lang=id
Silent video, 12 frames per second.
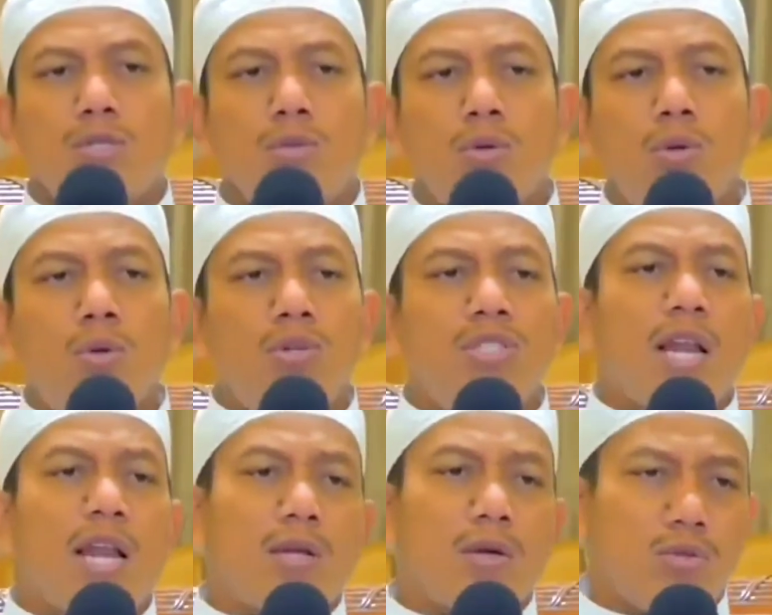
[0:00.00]
seluruh
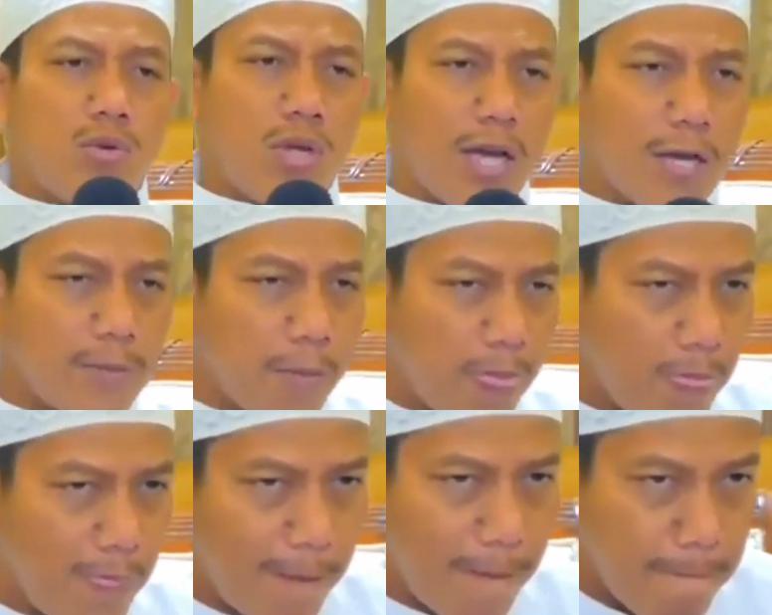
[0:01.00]
jalan ke surga,
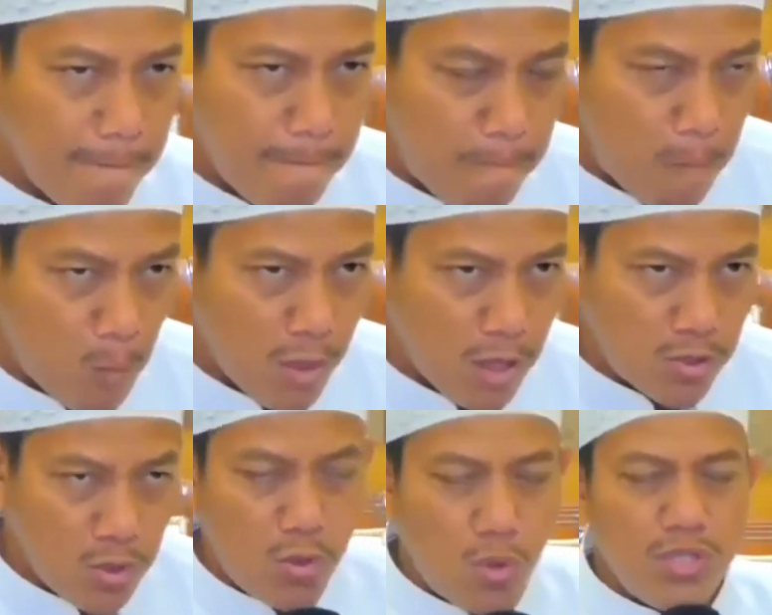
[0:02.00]

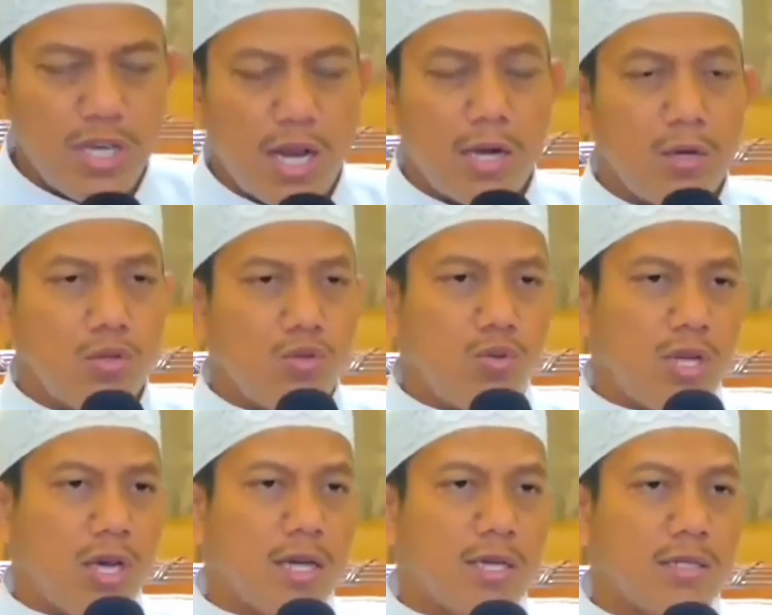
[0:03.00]
seluruh jalan ke
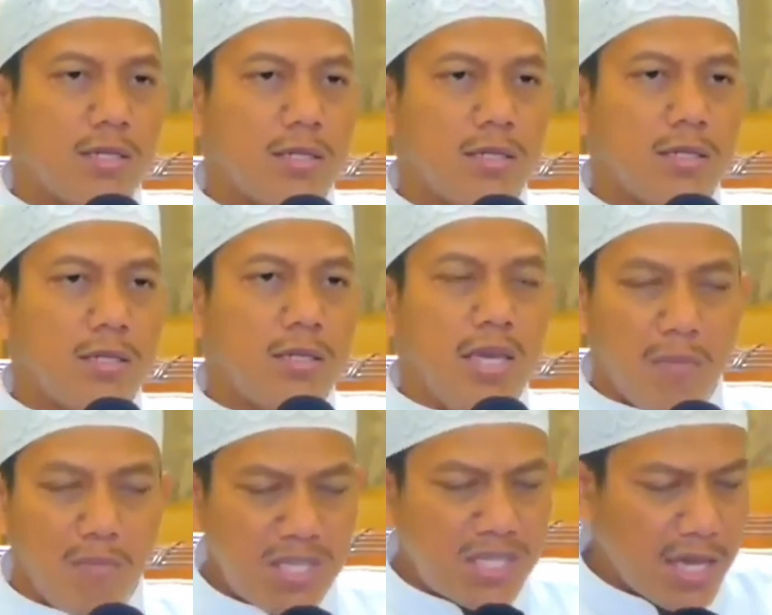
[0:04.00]
surga
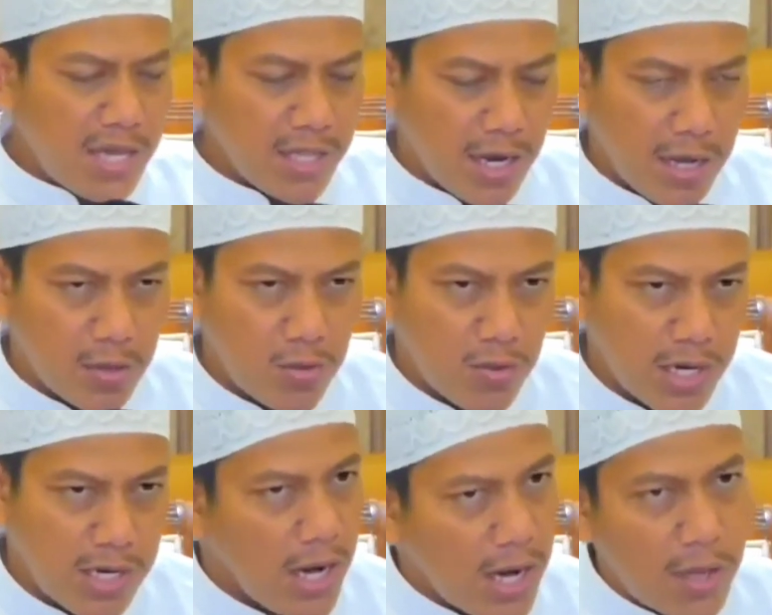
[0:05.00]
yang bisa kita
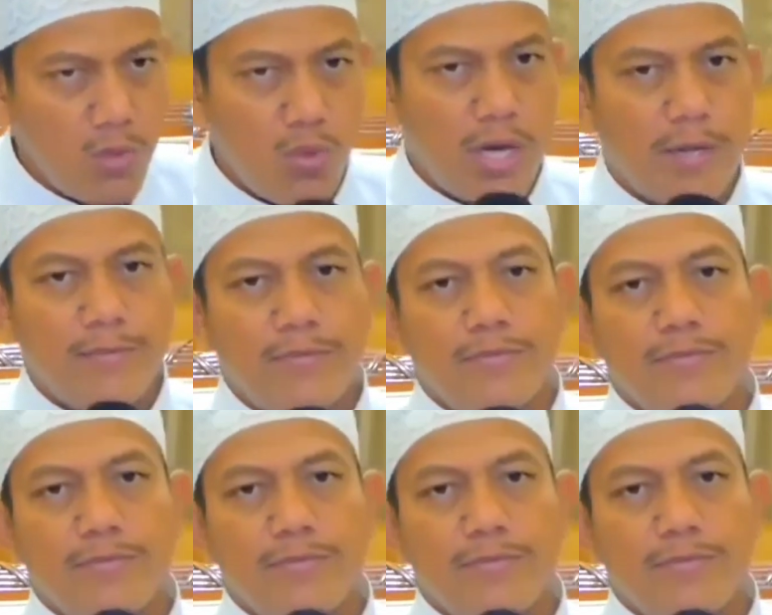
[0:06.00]
lakukan, lakukan.